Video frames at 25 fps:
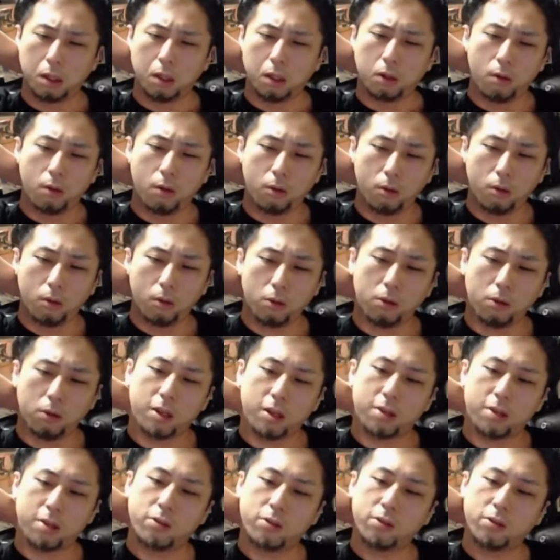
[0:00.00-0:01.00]
心で
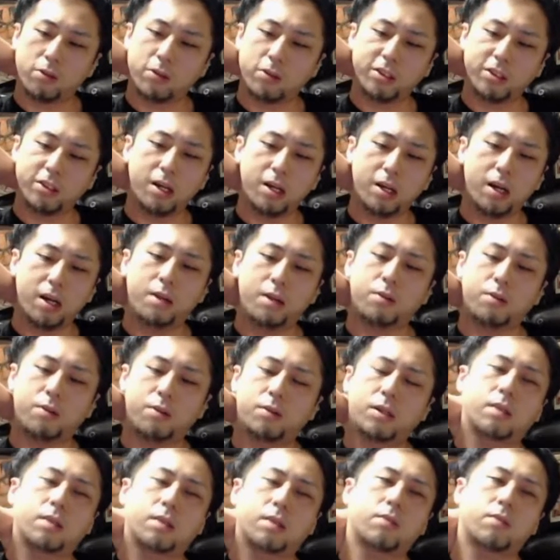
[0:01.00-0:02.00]
通じ合える
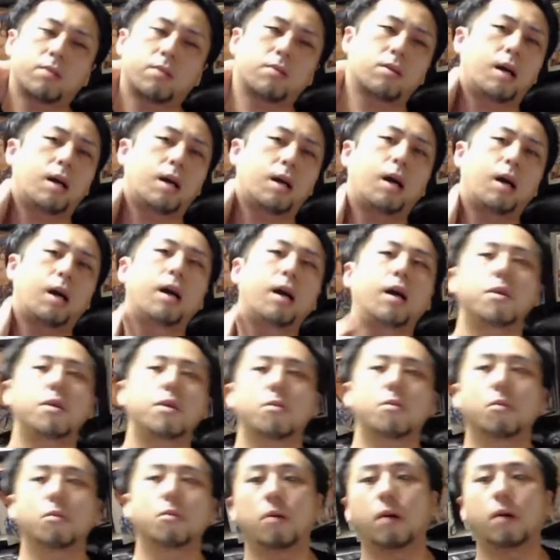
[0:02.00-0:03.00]
かっつうか、だから、
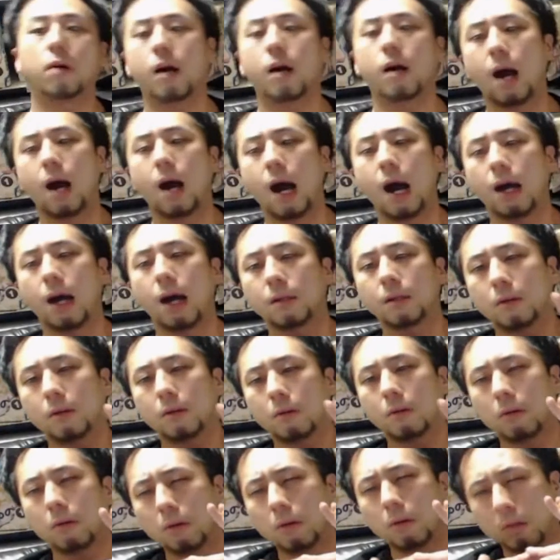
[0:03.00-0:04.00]
その、反
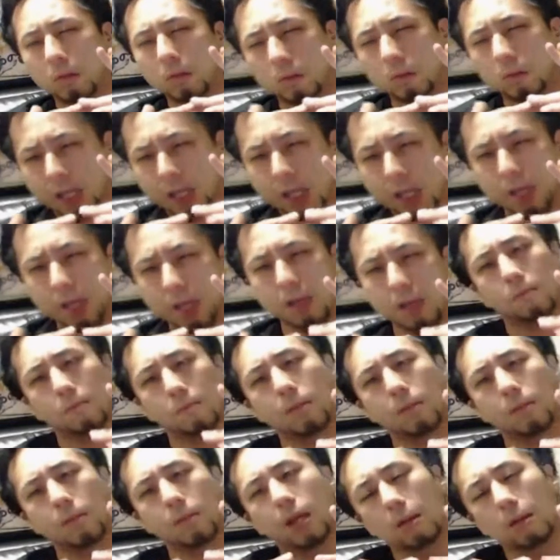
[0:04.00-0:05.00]
響、いい
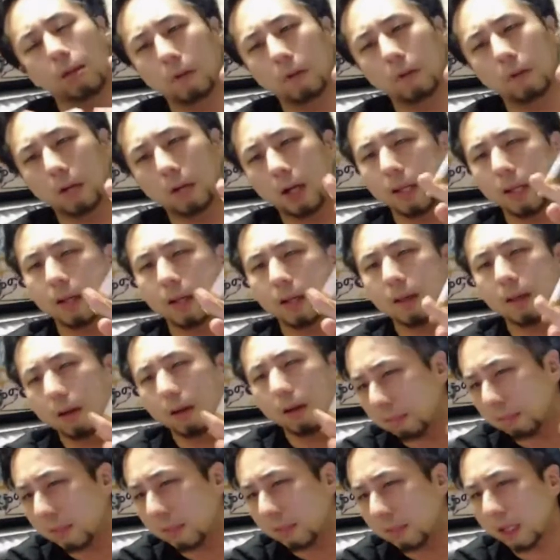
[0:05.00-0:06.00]
音色を奏でる
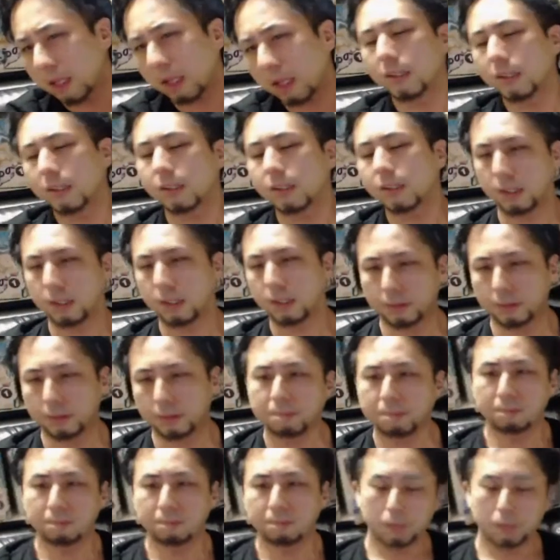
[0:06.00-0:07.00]
かみたいな感じだ。
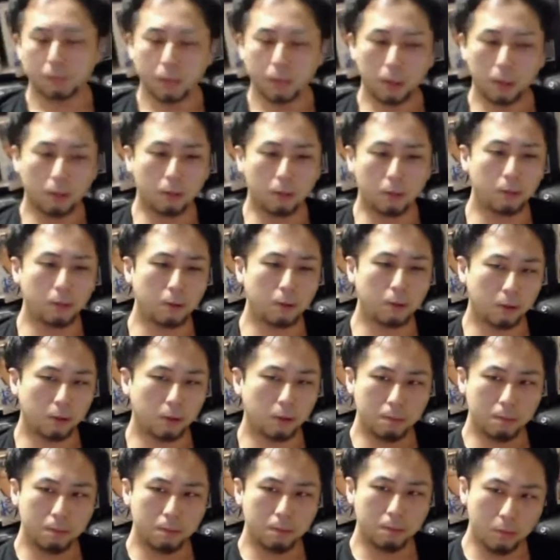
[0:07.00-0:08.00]

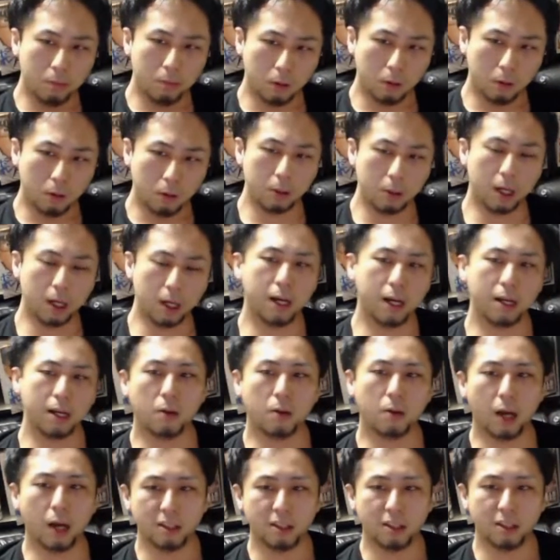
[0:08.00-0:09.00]
心の、お互いの
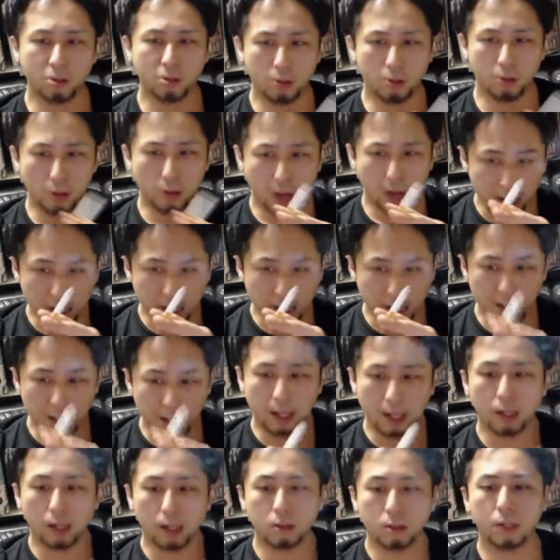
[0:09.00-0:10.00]
波長、波形
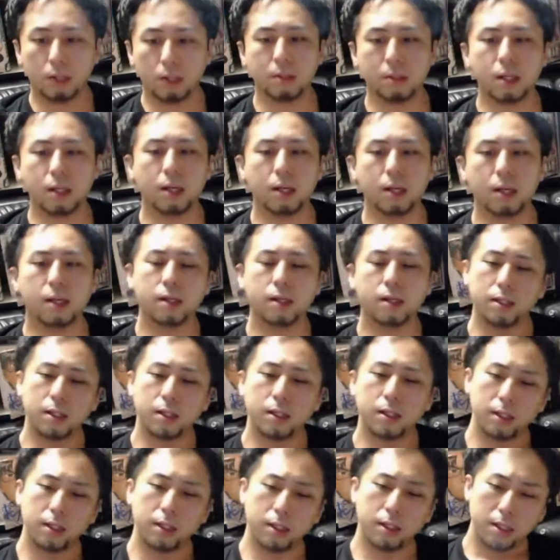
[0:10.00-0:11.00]
が合うかみ
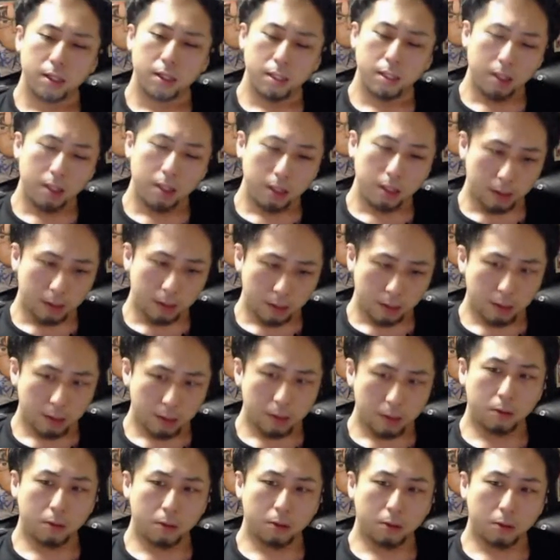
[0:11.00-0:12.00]
たいな。
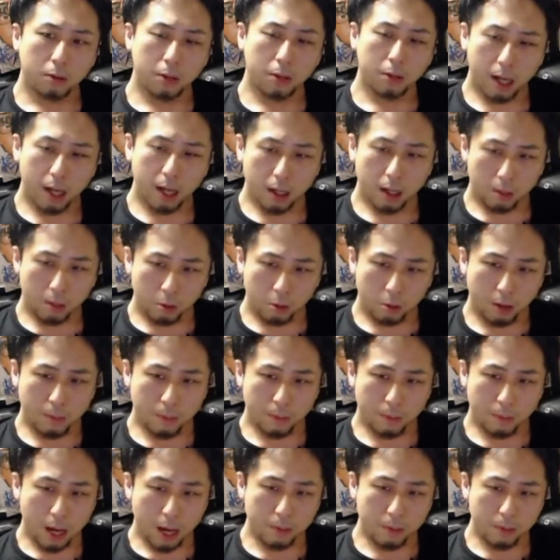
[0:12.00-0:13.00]
お互いが持ってる
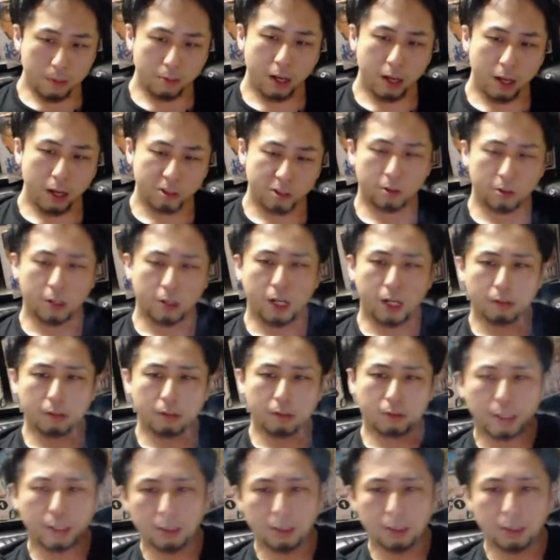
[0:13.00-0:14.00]
バイブレーションが合う
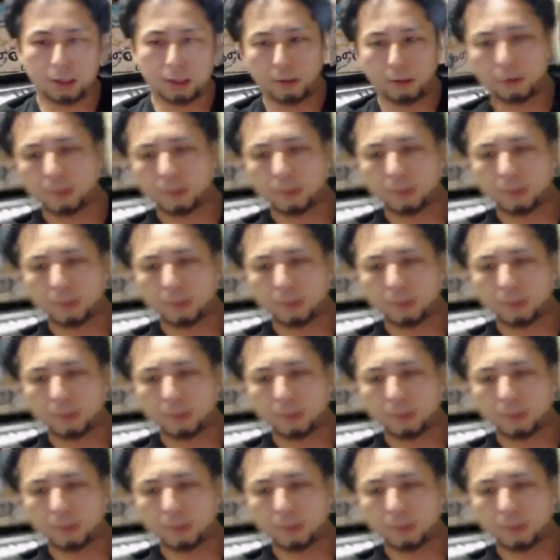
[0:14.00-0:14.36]
かっていう。